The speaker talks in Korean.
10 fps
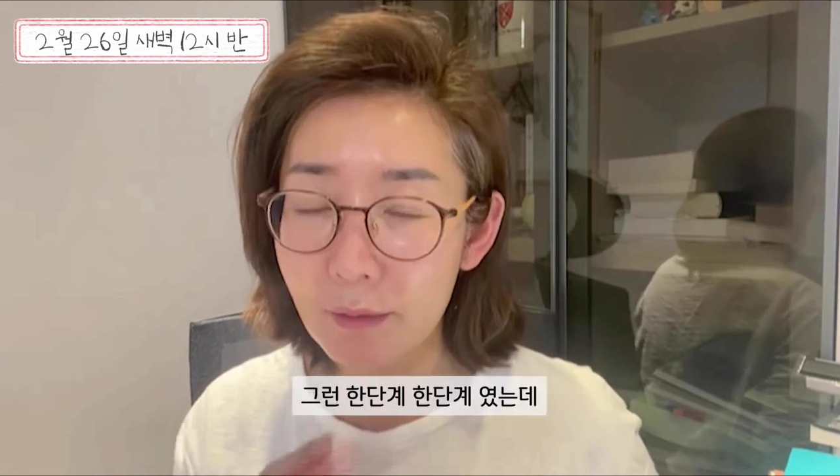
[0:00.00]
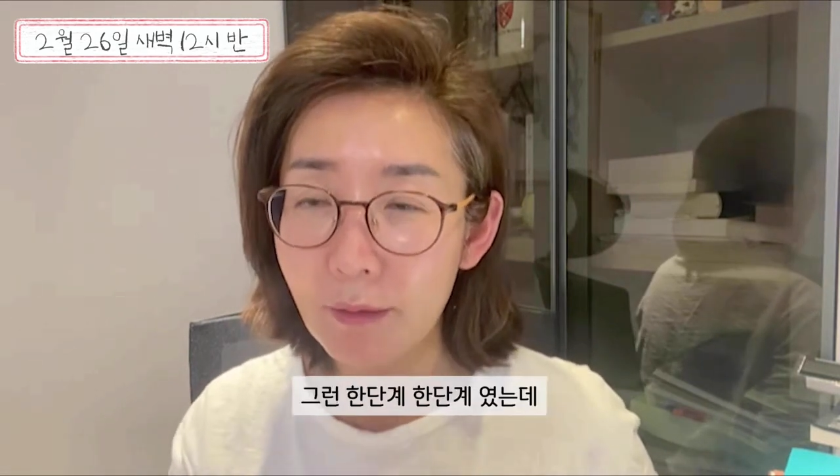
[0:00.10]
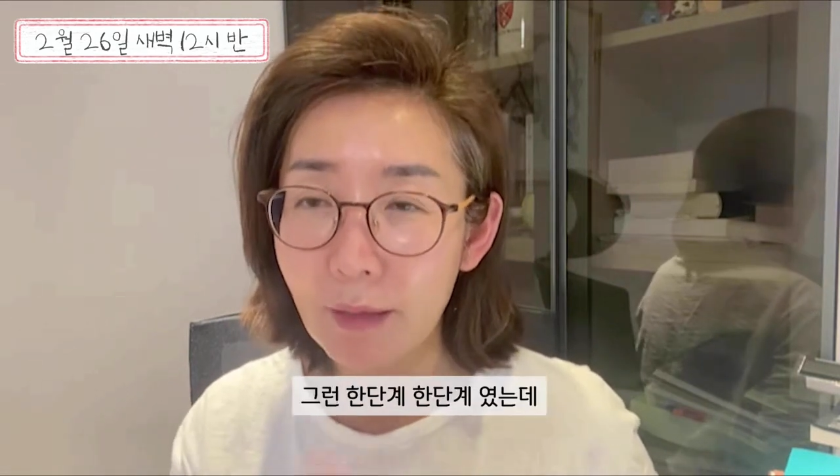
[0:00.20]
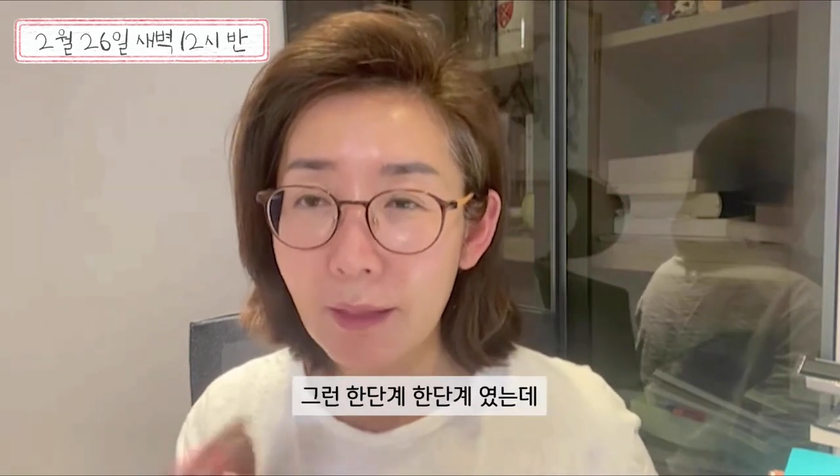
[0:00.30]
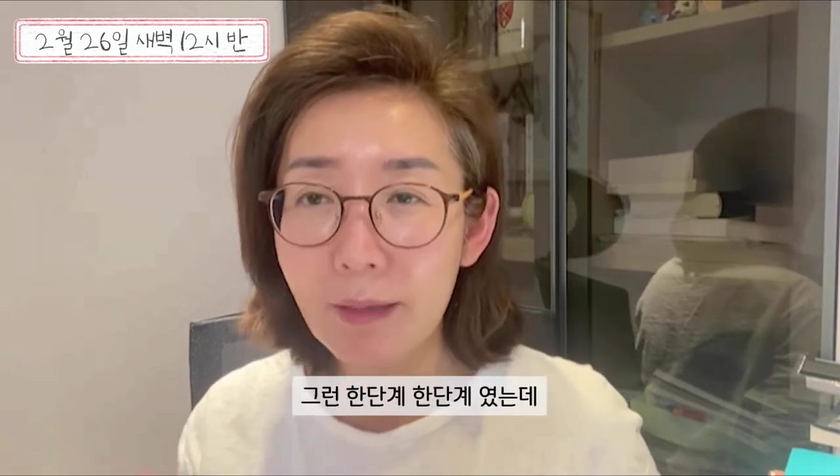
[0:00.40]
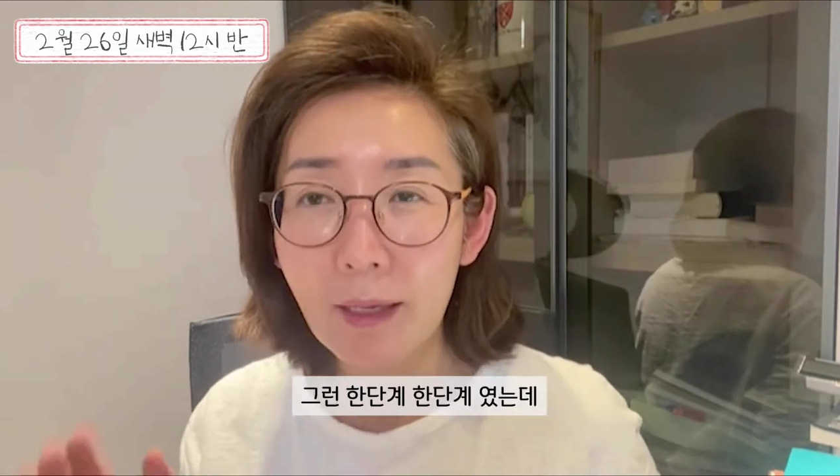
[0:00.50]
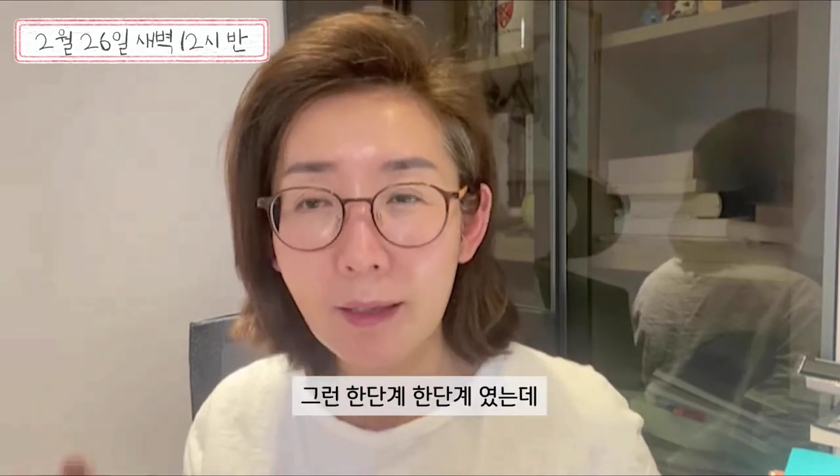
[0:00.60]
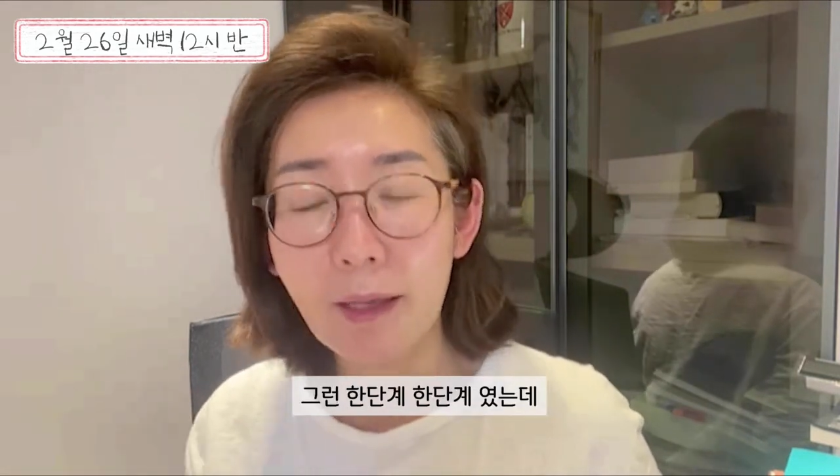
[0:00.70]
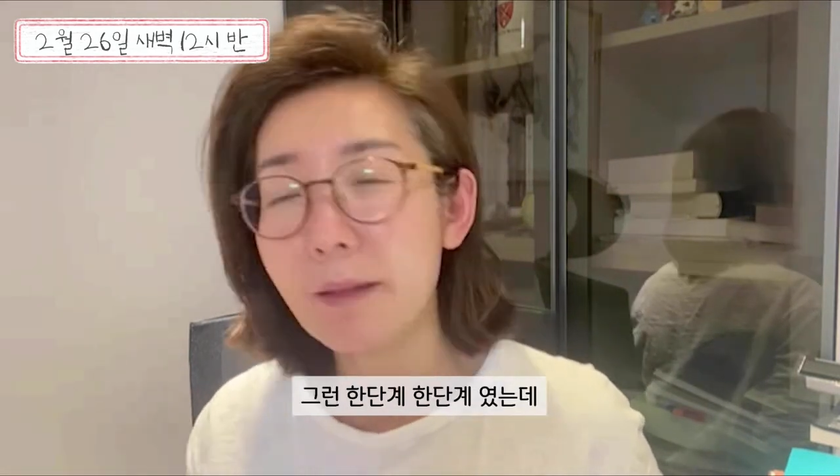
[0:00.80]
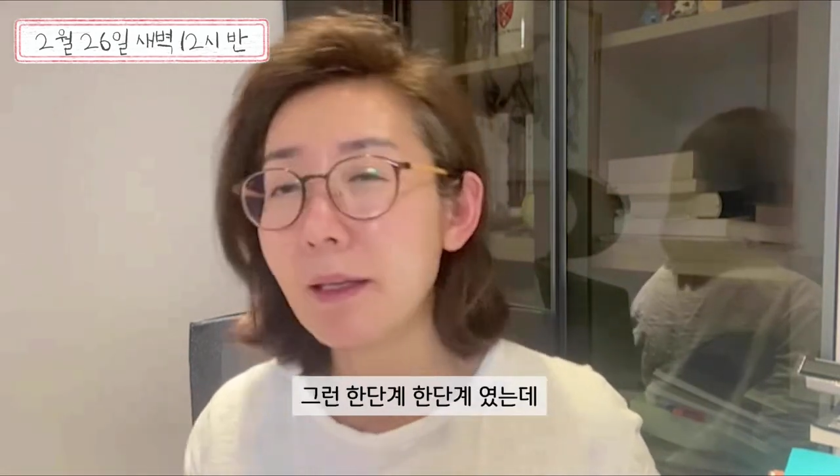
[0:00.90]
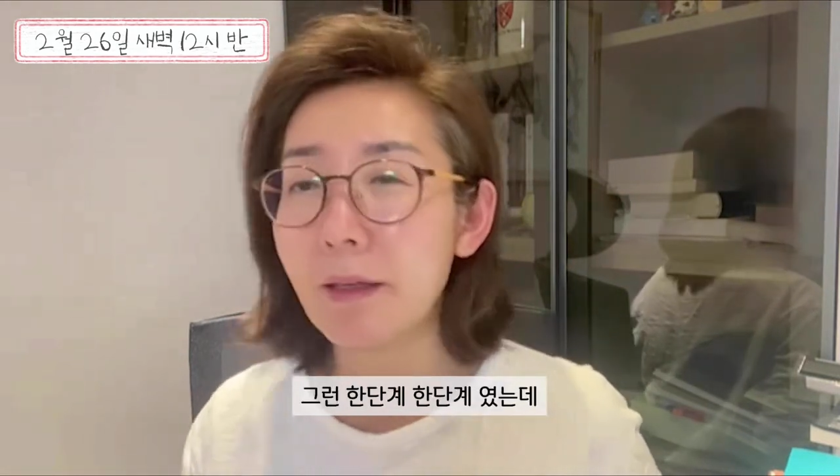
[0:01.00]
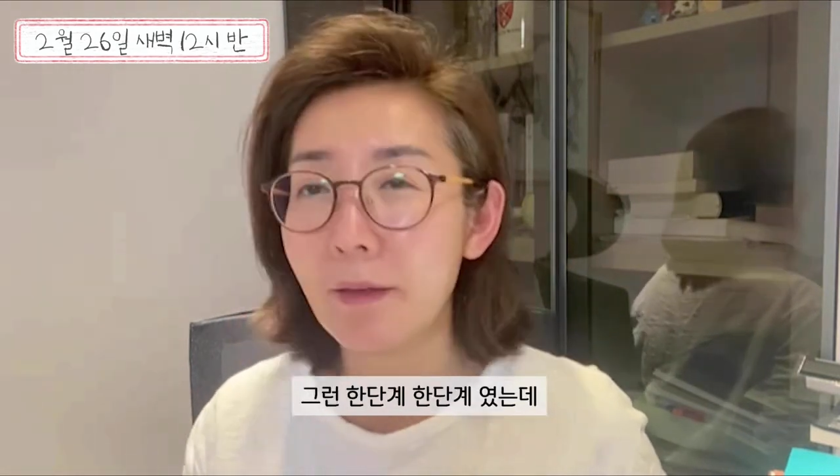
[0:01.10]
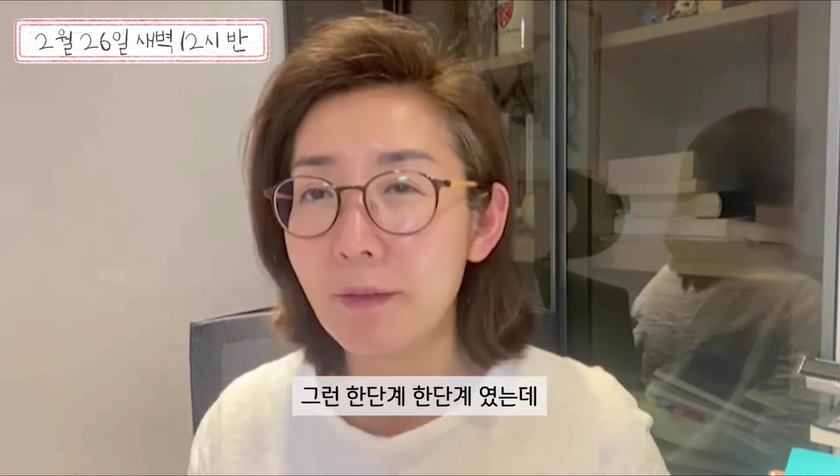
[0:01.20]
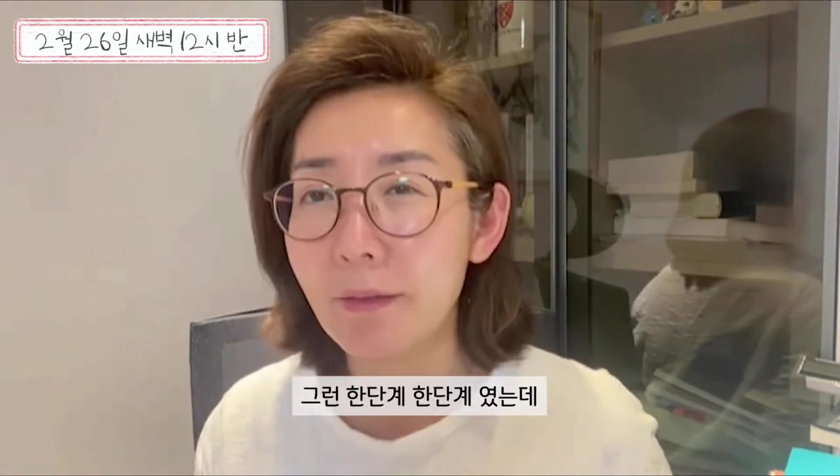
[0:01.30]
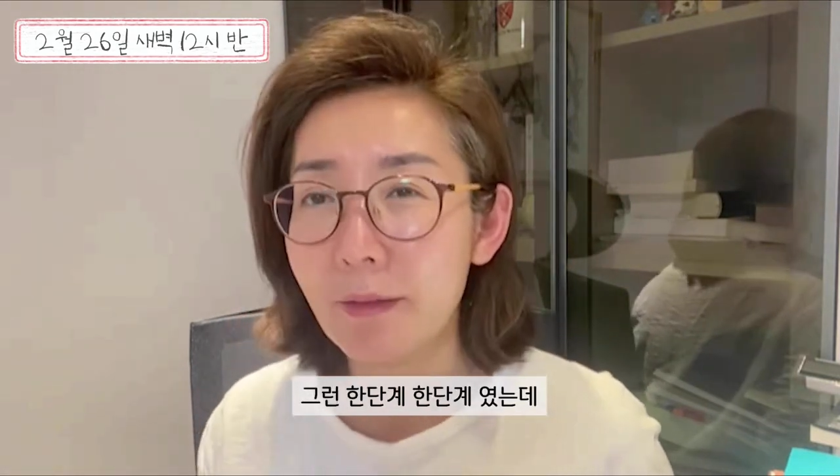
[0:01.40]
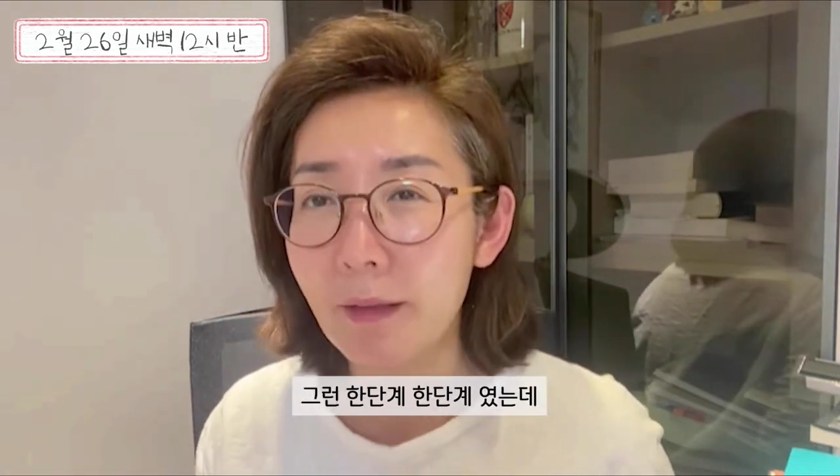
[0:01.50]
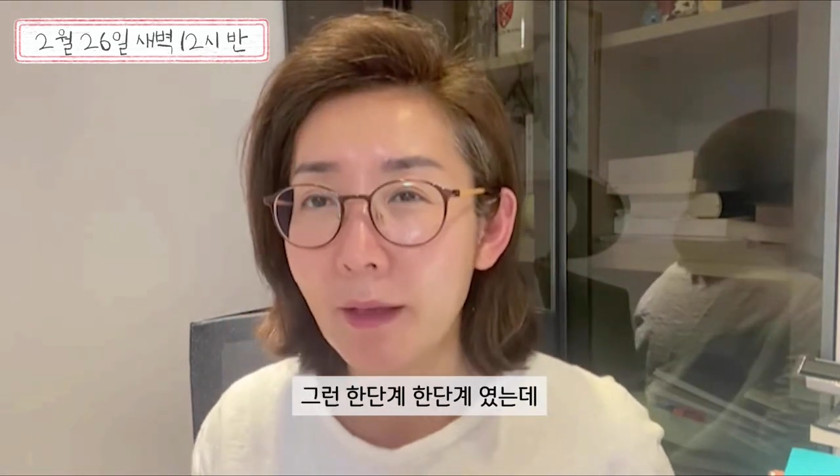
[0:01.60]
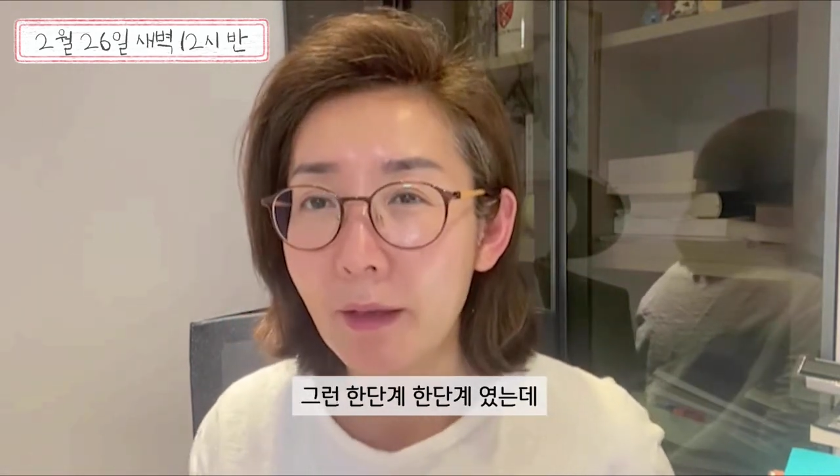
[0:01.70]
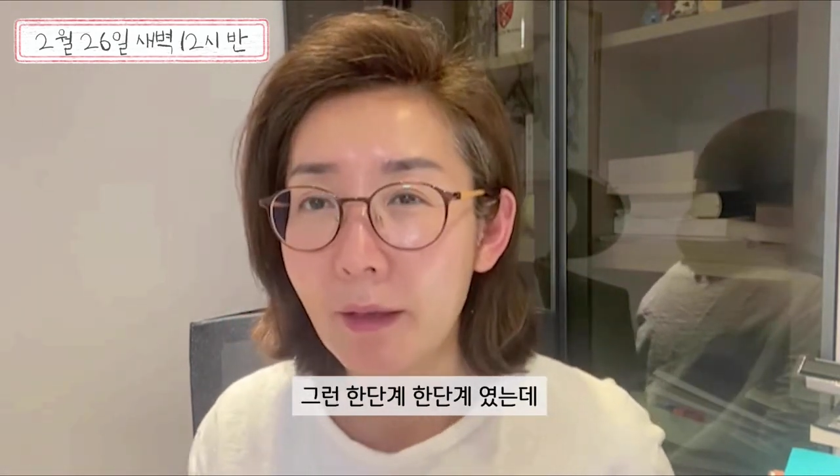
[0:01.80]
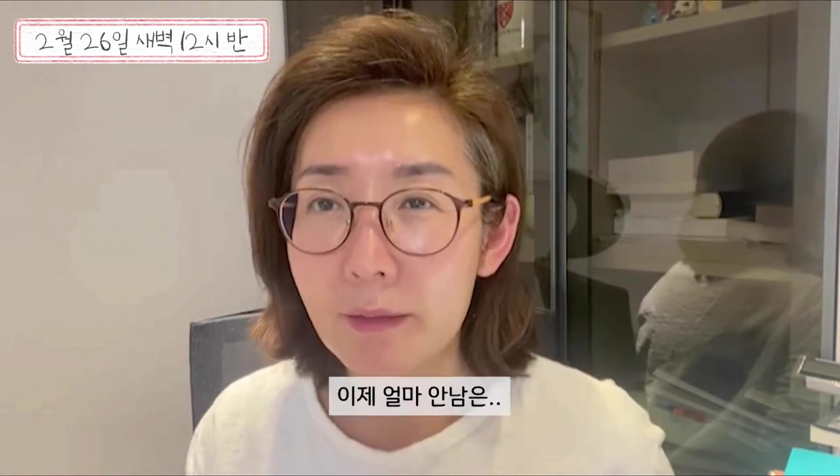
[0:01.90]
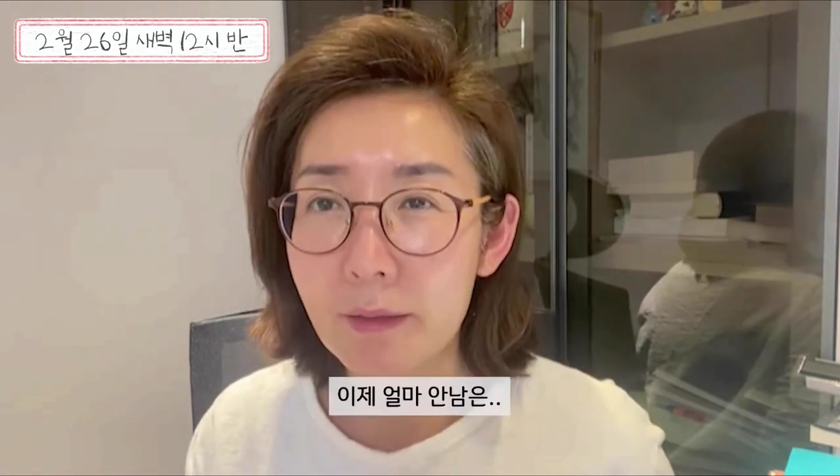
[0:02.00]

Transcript: 그런 한 단계 한 단계였는데